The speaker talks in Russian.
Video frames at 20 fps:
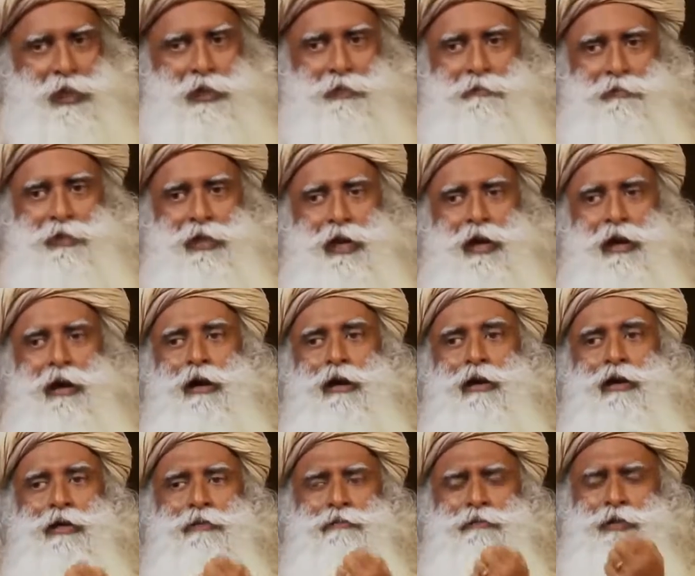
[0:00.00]
Мы умеем
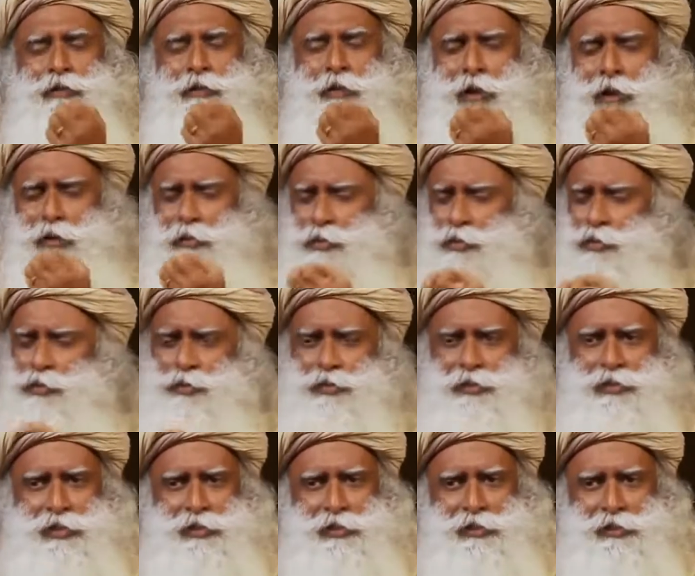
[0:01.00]
пользоваться вещами,
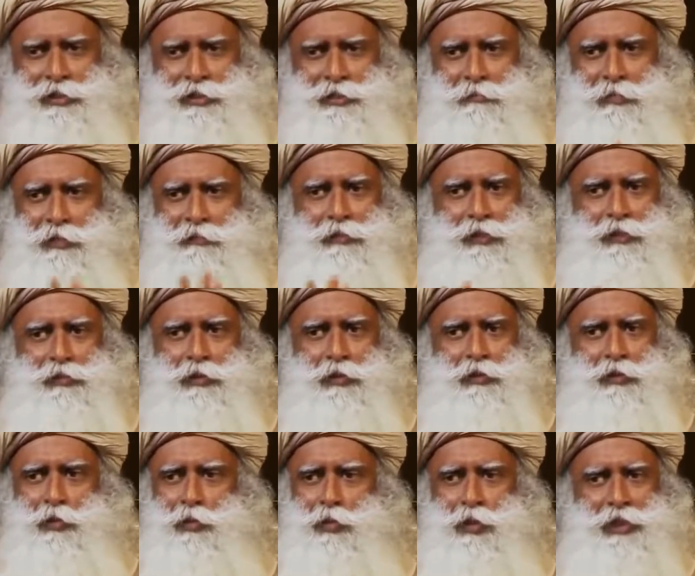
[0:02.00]
но не представляем себе,
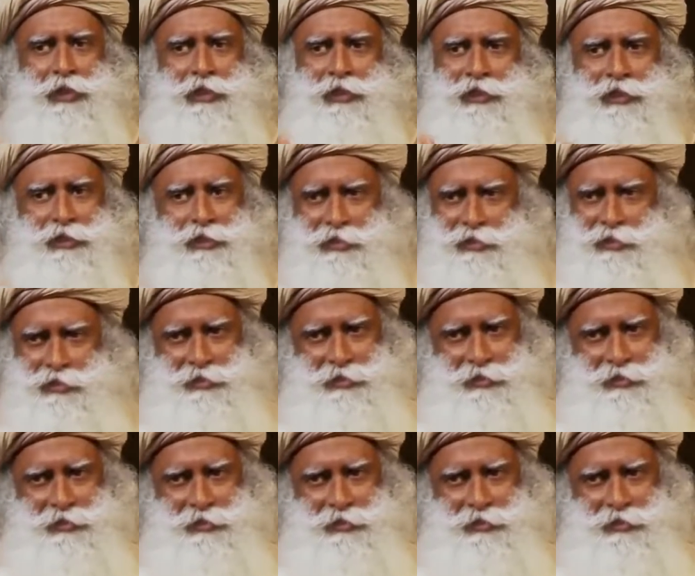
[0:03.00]
что они такое.